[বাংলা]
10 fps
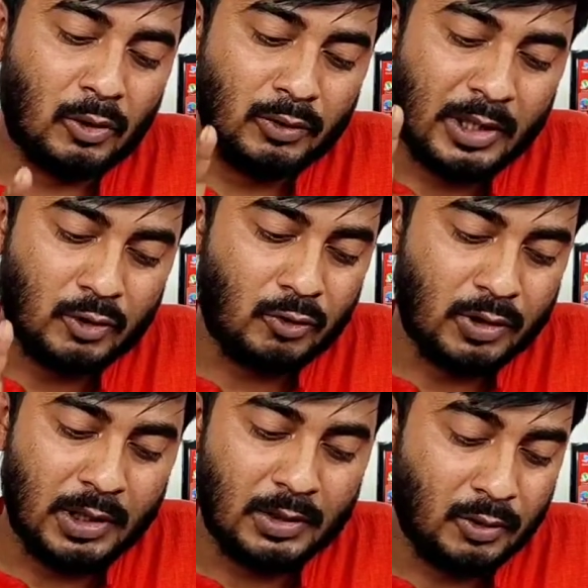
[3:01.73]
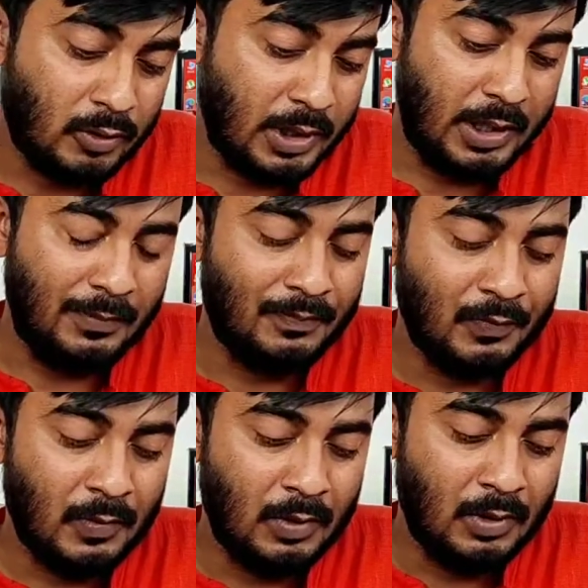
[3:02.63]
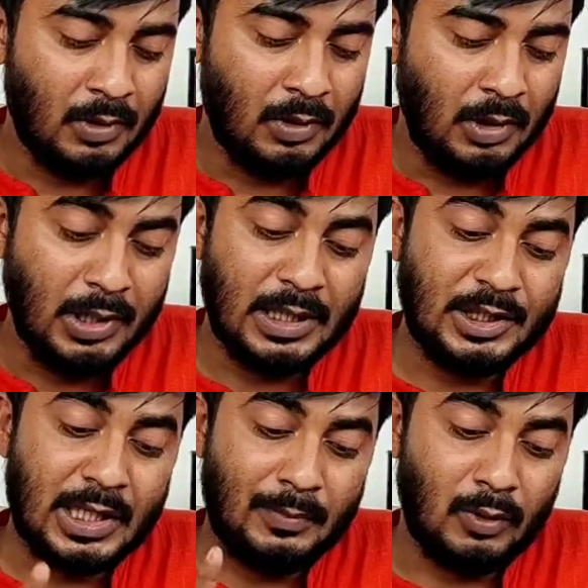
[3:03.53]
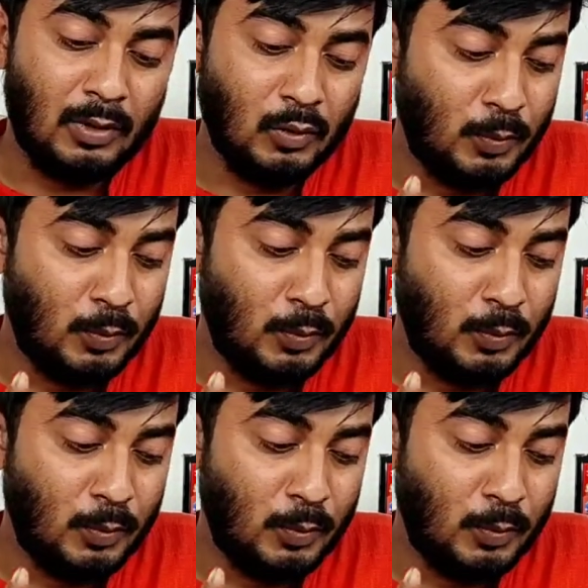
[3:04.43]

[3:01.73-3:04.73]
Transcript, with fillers: দরদিয়া চক্ষে চক্ষে ইংরাজি কেবল